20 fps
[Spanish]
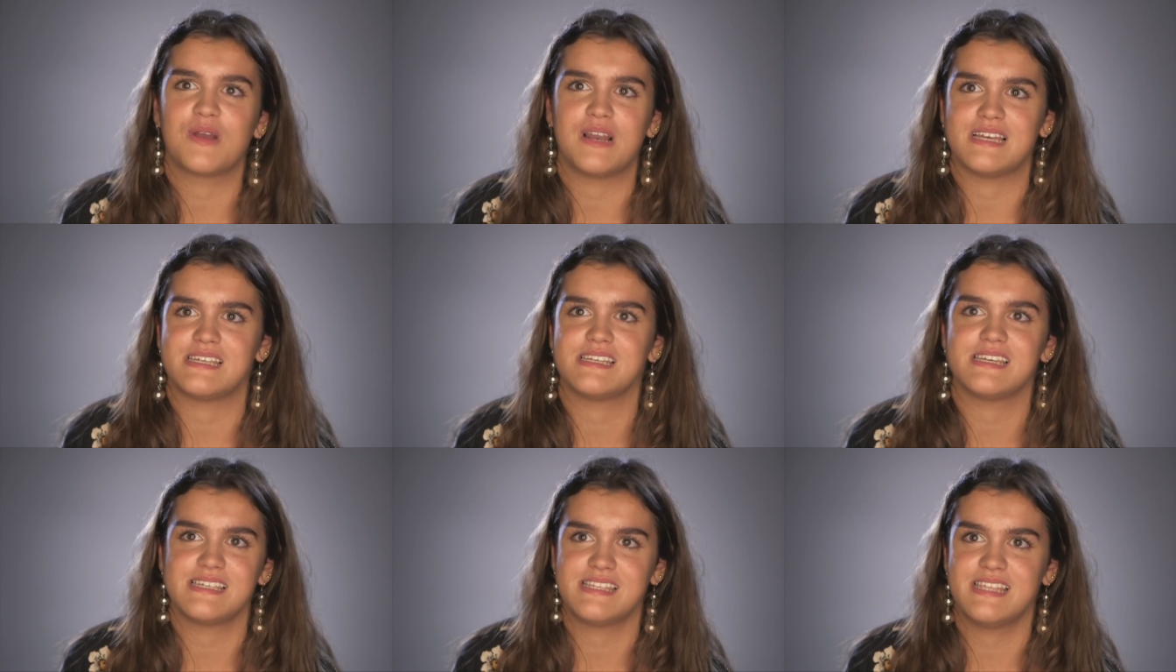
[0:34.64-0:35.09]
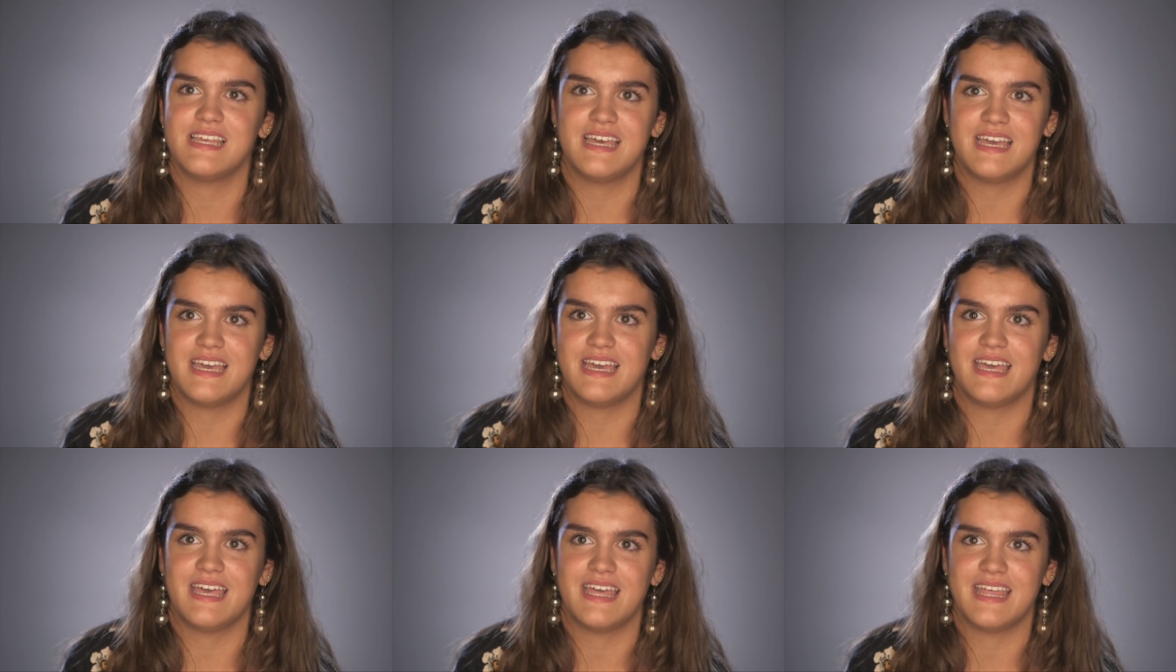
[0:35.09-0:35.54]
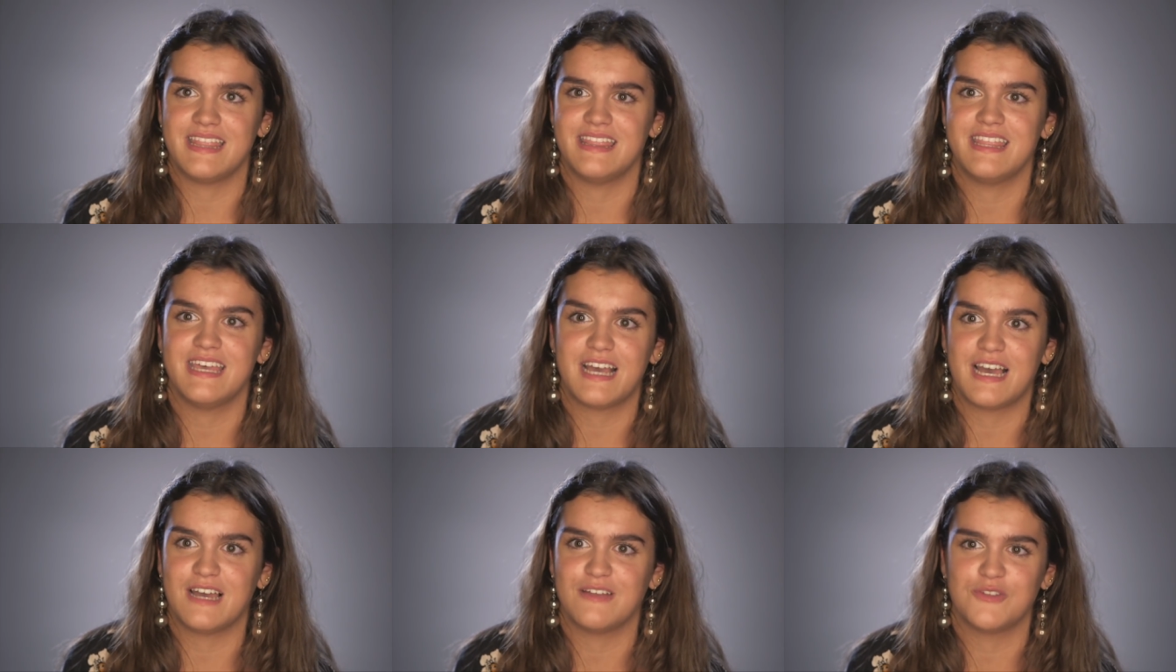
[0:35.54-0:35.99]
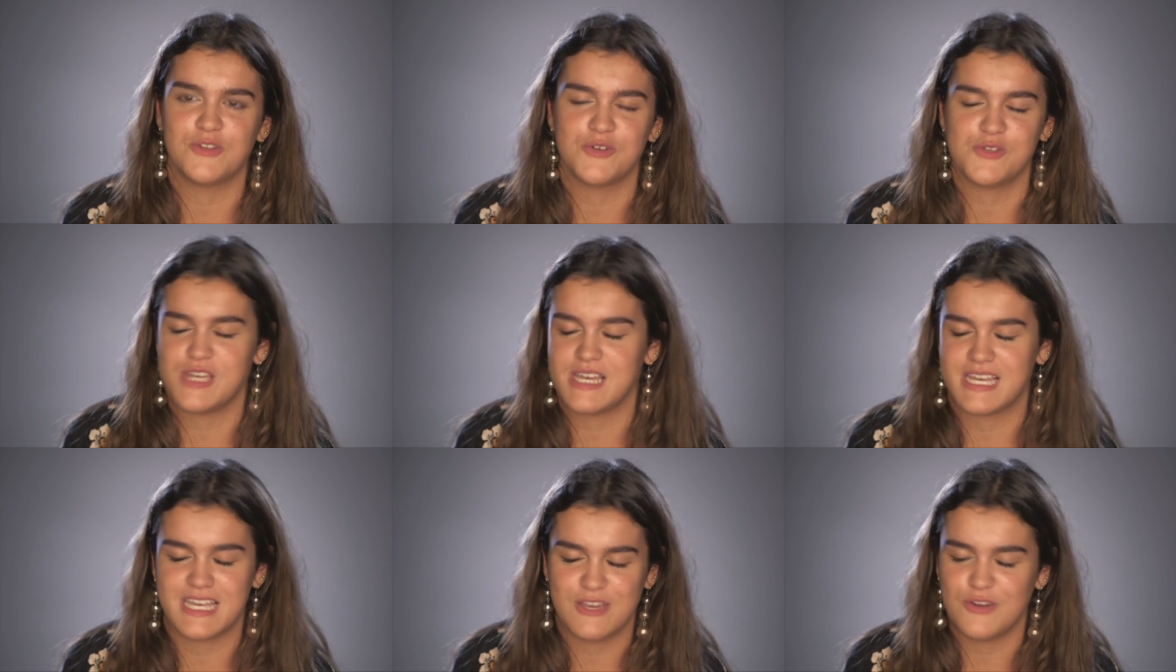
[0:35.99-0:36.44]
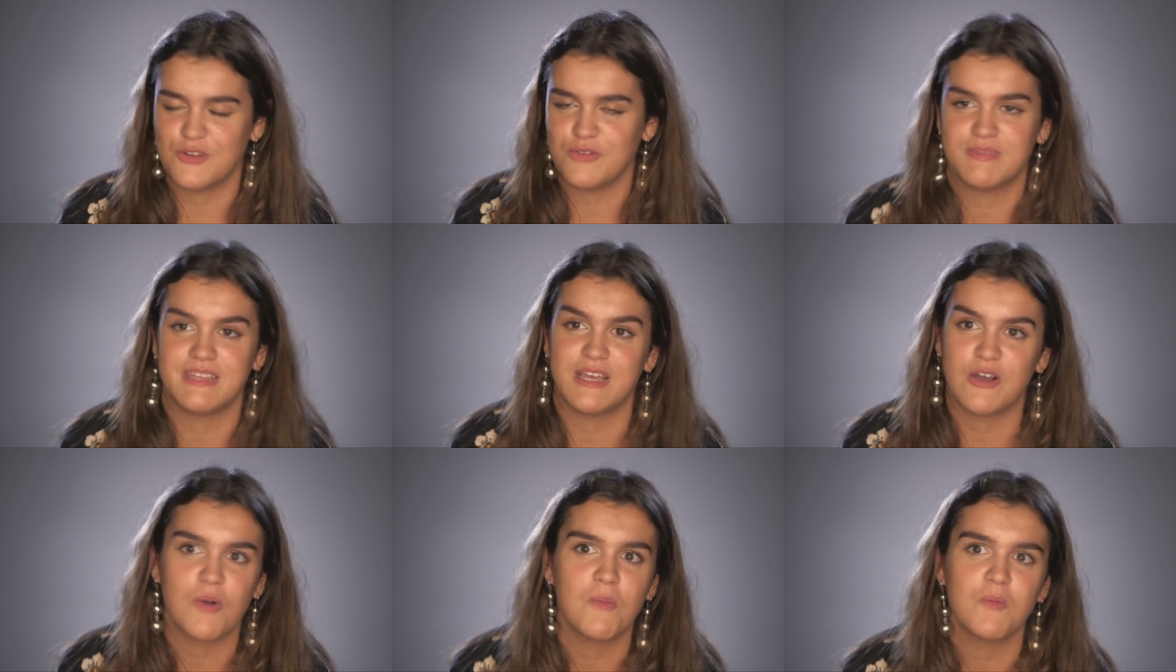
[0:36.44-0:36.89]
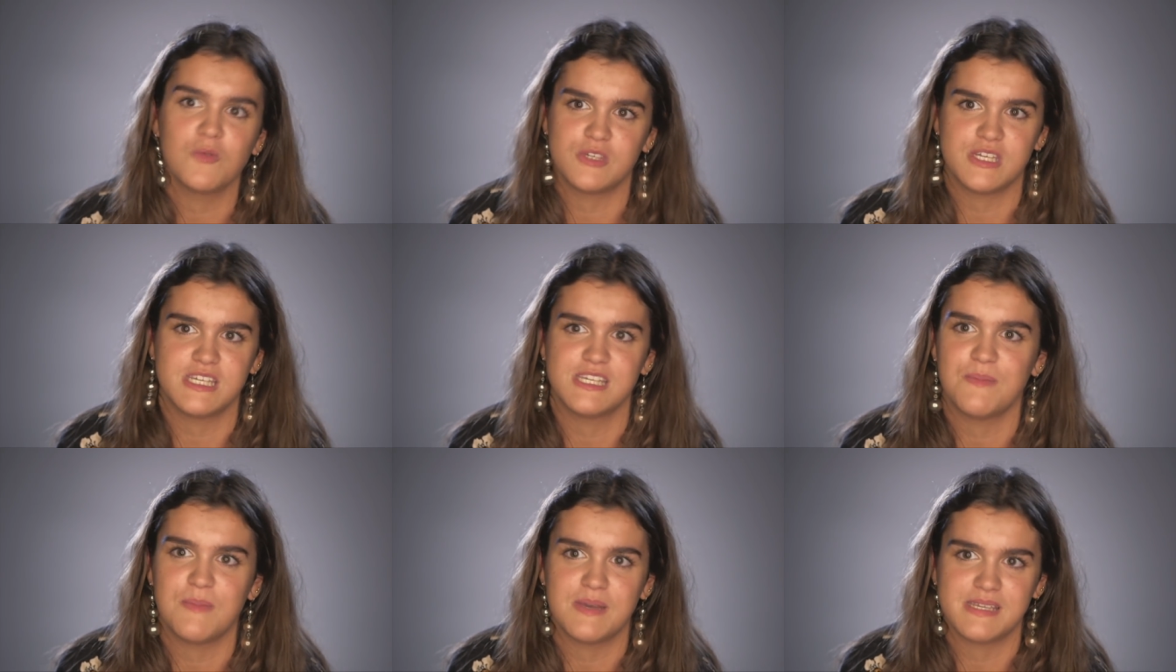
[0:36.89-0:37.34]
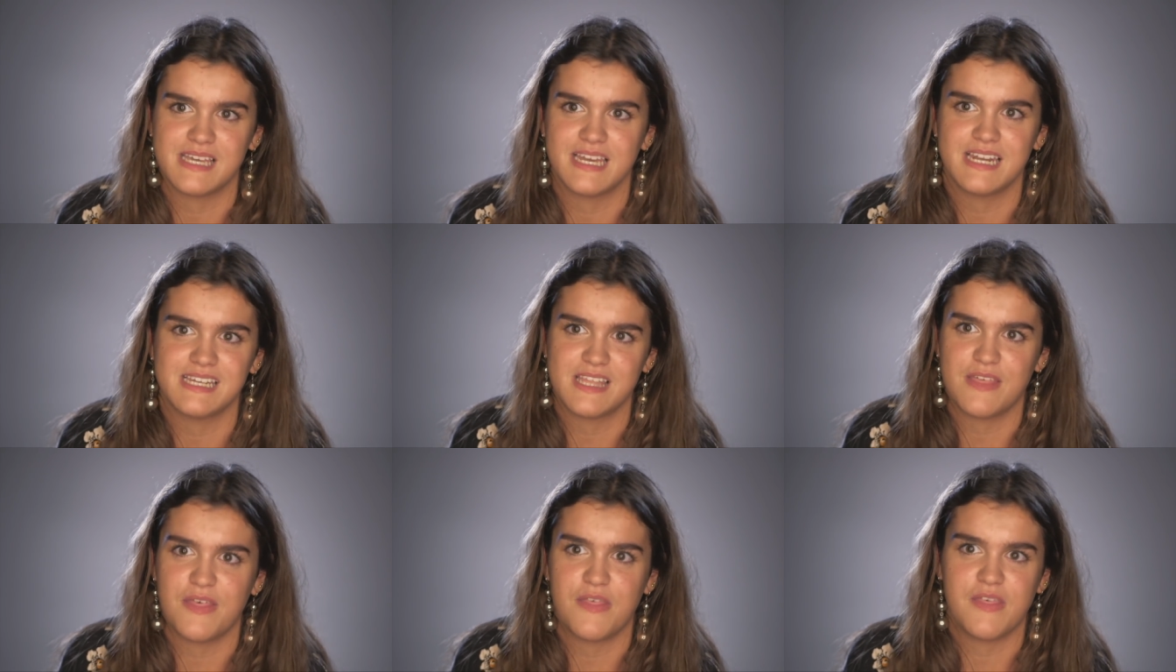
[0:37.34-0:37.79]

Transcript: clases de, de canto, o sea, quiero, tengo muchísimas ganas de